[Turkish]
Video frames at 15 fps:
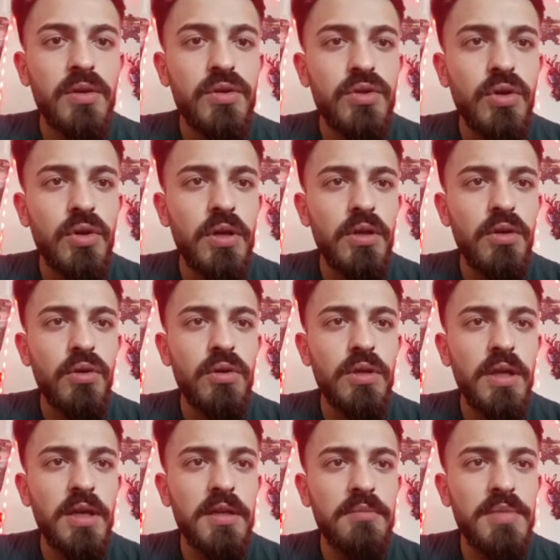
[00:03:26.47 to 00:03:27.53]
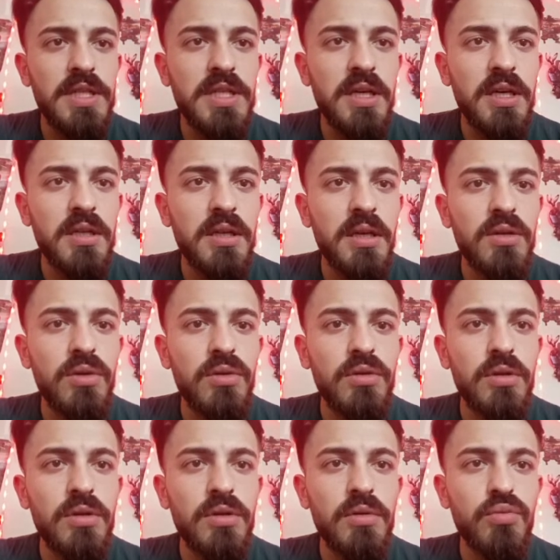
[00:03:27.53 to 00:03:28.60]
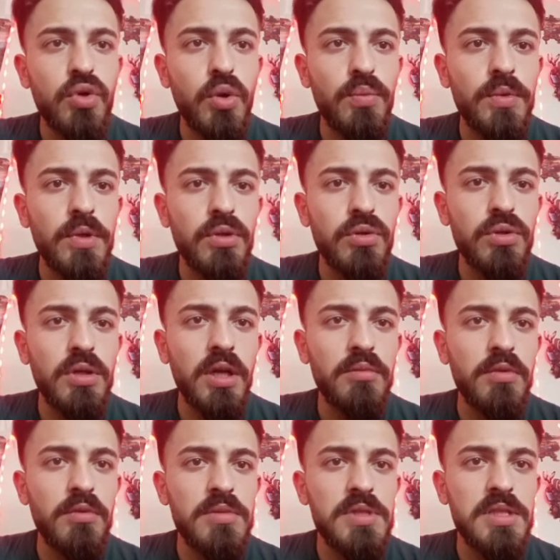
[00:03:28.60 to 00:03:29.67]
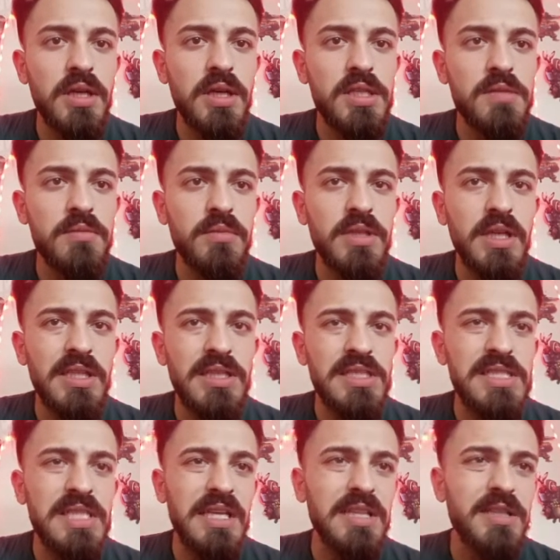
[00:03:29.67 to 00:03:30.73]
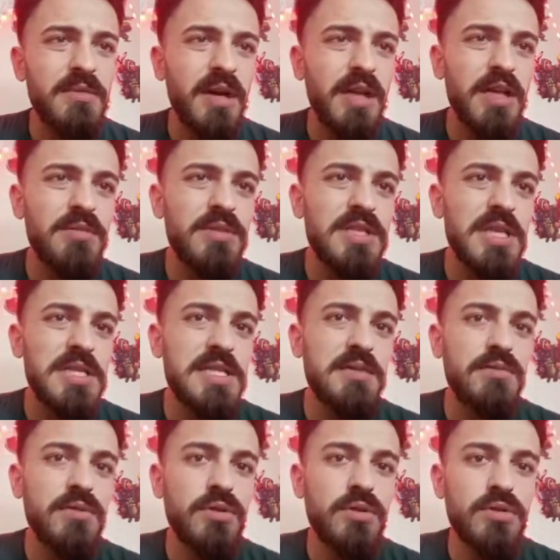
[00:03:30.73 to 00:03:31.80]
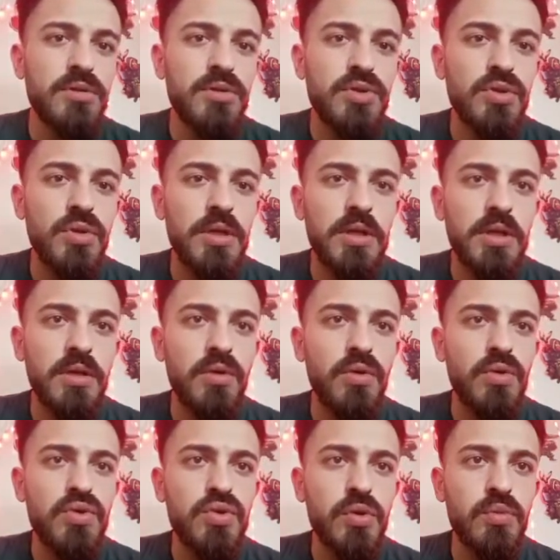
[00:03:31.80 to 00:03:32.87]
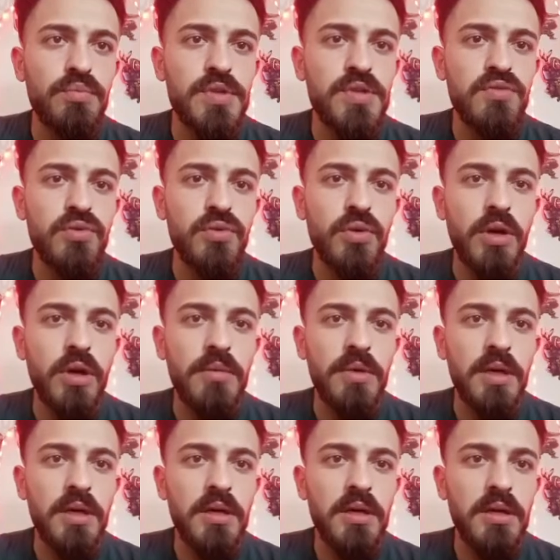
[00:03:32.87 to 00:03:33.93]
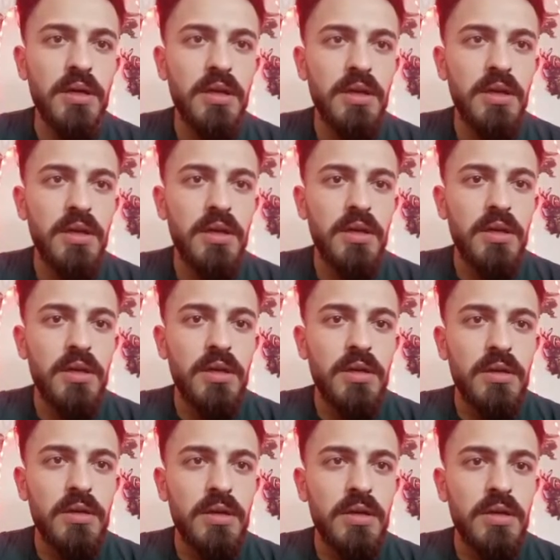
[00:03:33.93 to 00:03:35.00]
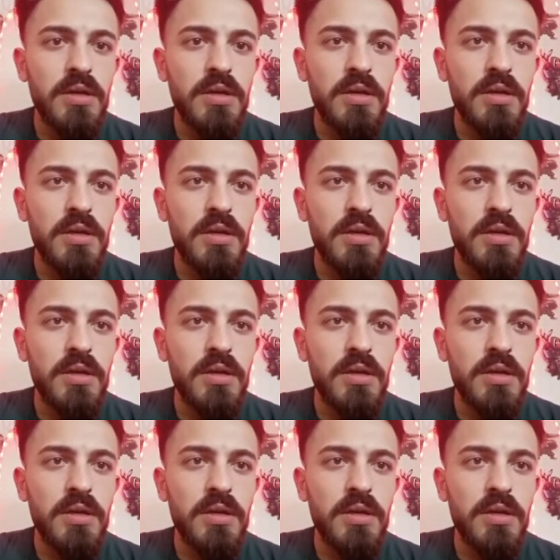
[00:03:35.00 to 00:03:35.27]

Şöyle gönderdim. Bir tane daha gönderiyorum. Topları oradan almamız lazım. Yani sanırım alamayacağız gibi görünüyor şu anda. O çok pis vuruyor abi ya. Ee,